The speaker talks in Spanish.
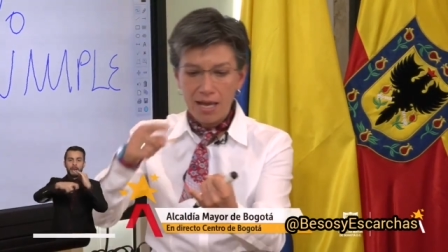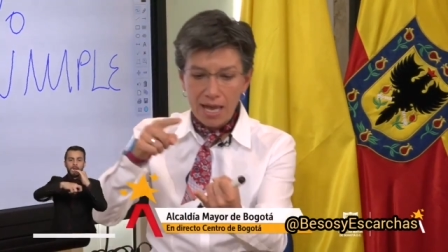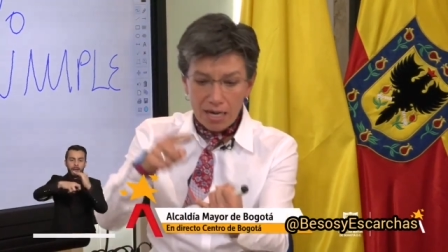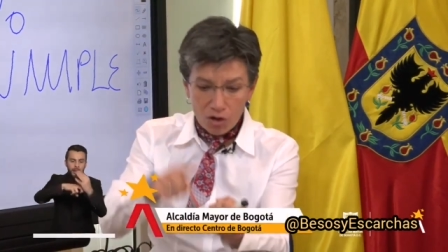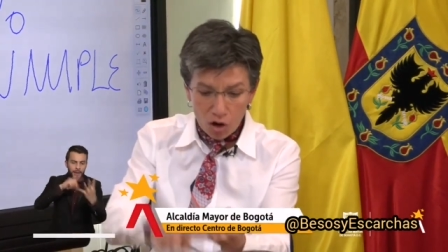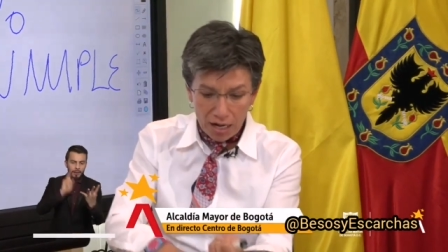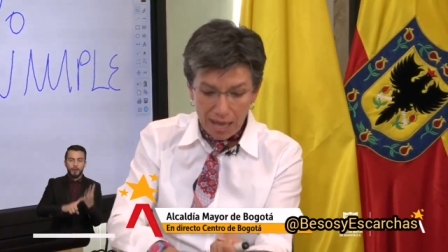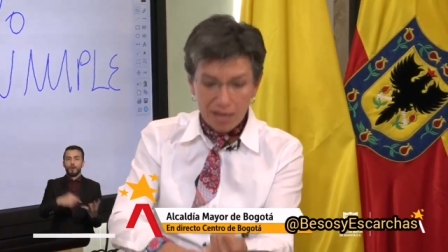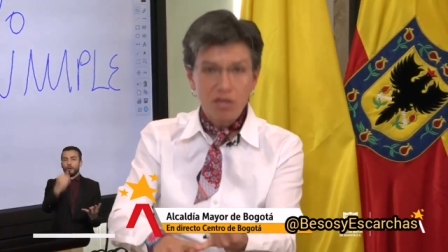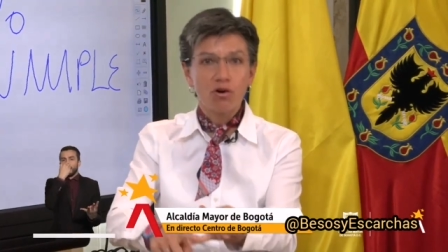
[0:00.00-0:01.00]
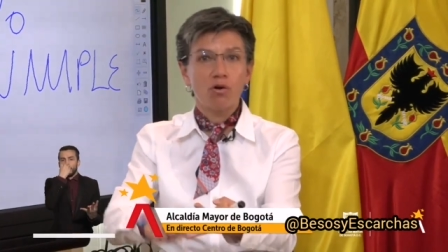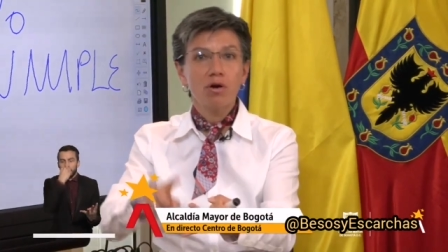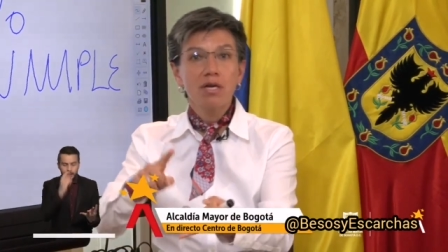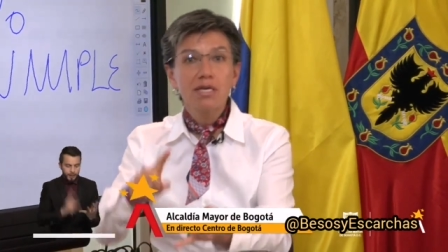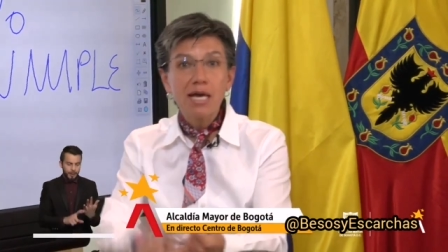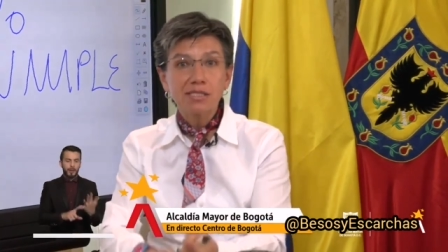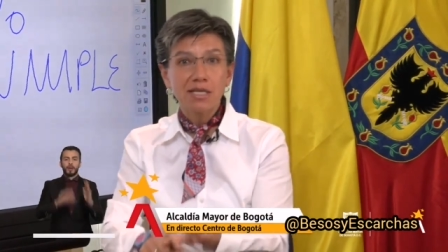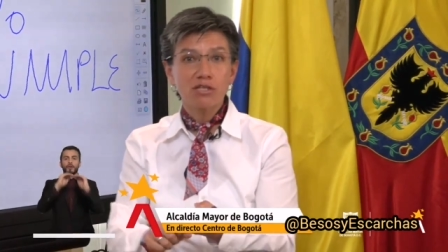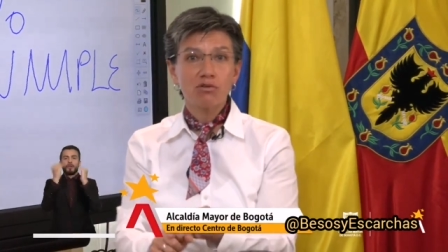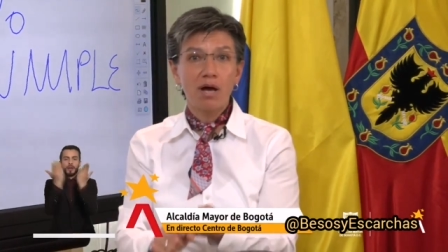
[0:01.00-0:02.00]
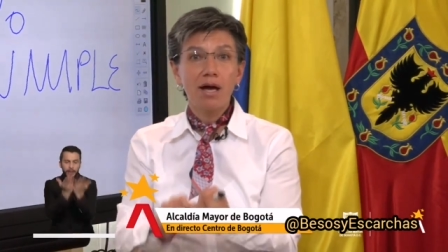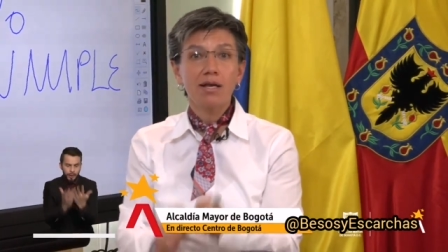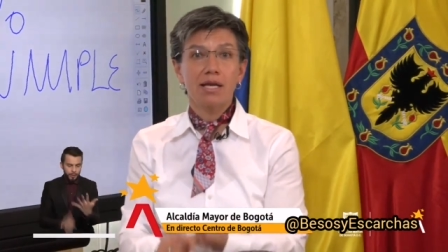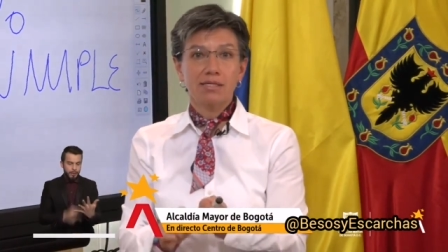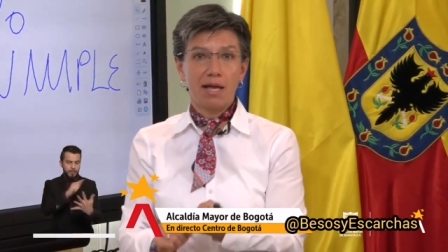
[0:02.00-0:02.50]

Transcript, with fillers: el colegio. Y esta ciudad les